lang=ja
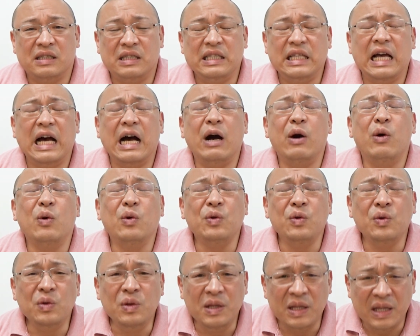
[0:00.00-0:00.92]
治
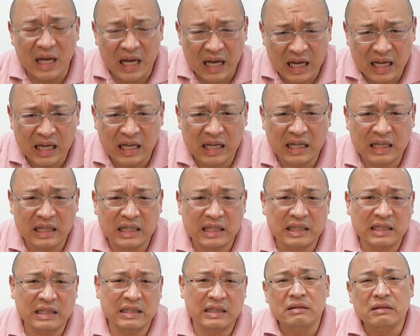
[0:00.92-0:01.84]
るんだ。
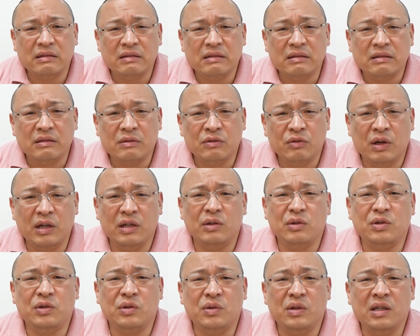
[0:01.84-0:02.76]

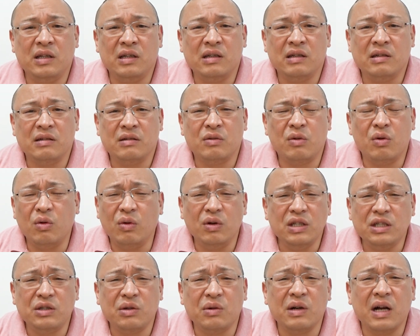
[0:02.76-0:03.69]
ワイドショーで
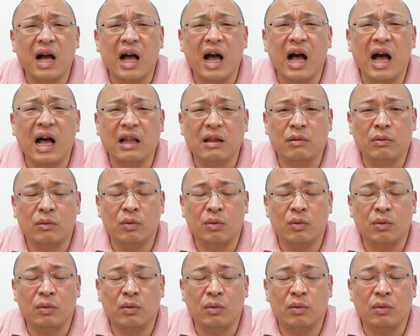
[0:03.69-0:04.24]
後遺症が